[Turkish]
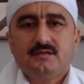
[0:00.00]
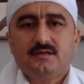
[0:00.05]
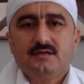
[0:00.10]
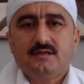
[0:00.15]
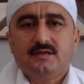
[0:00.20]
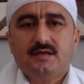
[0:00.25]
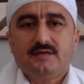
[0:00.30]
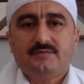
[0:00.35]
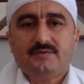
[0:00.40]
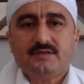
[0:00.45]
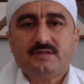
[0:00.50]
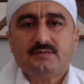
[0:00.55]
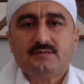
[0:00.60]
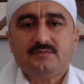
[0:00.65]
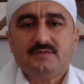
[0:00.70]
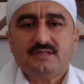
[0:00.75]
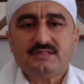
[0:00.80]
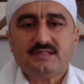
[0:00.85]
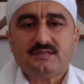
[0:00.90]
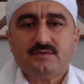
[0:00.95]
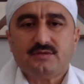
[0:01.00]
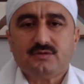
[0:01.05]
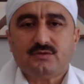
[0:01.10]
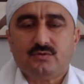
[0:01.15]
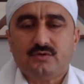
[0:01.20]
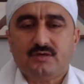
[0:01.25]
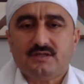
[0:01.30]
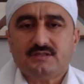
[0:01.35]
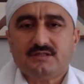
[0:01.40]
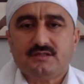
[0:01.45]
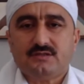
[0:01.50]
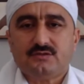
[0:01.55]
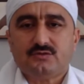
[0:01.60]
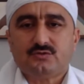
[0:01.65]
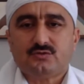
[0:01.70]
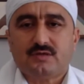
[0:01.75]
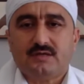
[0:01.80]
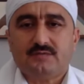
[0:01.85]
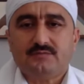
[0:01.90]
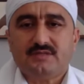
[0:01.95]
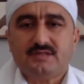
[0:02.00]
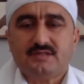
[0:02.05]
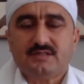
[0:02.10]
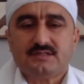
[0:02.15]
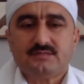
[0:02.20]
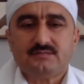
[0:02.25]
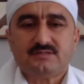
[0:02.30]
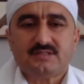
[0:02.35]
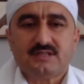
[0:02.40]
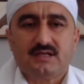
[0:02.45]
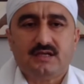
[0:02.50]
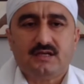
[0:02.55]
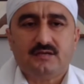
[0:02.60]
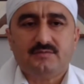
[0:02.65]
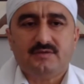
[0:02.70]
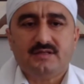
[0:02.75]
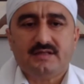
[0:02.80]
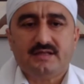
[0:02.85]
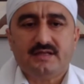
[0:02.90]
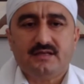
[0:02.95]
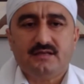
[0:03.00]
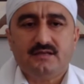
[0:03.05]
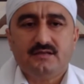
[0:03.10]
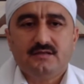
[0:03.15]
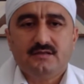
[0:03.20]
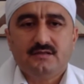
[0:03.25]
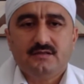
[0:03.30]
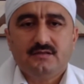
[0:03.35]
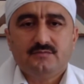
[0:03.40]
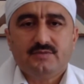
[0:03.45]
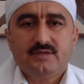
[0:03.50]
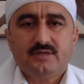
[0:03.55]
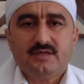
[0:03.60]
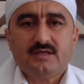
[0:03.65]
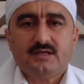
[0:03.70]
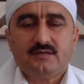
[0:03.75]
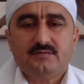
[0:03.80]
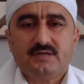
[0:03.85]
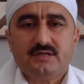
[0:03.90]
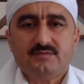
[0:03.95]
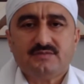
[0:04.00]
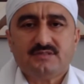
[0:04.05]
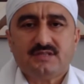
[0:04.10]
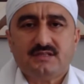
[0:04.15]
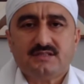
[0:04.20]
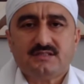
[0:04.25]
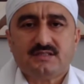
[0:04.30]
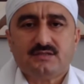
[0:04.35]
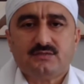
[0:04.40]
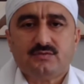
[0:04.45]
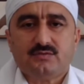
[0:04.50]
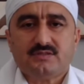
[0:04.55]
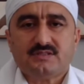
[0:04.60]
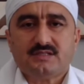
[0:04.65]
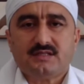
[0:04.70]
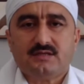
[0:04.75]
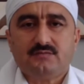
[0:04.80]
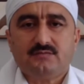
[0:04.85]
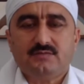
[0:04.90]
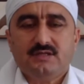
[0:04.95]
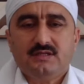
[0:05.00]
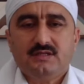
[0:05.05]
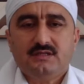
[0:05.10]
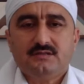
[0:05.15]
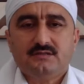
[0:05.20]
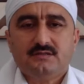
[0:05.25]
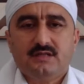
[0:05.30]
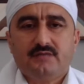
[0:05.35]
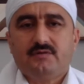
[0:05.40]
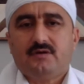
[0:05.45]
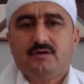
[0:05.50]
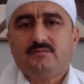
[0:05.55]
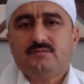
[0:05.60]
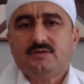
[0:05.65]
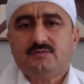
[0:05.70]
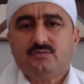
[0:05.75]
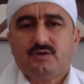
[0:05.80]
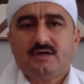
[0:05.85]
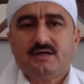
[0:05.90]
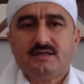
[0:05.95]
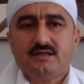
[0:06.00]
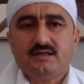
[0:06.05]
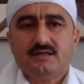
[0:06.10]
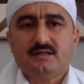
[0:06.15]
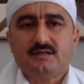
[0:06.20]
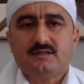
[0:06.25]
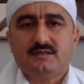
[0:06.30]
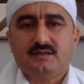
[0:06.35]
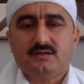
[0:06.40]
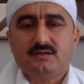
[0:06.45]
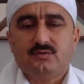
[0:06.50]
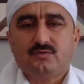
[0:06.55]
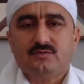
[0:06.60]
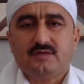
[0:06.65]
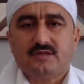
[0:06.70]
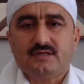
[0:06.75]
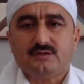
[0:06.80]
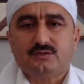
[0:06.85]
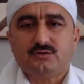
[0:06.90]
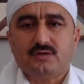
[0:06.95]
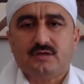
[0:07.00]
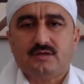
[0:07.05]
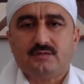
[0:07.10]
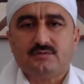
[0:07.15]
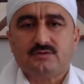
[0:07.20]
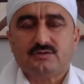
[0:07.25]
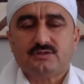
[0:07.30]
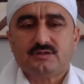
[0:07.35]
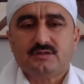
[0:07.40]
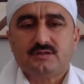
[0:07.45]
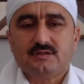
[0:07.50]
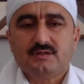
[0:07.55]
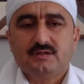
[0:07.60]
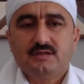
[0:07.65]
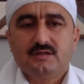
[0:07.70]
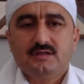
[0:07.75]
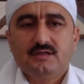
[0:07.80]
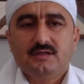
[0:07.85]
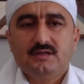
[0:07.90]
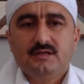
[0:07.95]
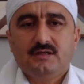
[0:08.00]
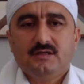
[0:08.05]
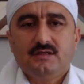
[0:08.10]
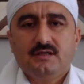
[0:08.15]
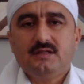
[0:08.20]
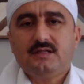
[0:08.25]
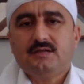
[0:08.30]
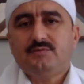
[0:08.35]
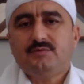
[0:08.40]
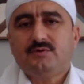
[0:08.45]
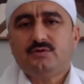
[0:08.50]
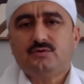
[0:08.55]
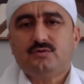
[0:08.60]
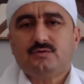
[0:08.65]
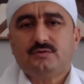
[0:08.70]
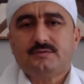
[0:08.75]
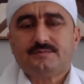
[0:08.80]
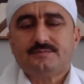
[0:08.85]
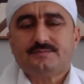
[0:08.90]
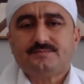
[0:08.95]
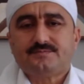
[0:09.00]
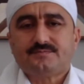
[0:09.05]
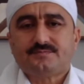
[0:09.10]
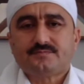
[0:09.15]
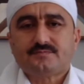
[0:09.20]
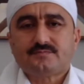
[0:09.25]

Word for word: e, efendim ne zaman olacağını soran bir kısım sahabelere Peygamberimiz Aleyhisselatü Vesselam devamlı bu hakikatleri onlara söylemiş. Yine bir gün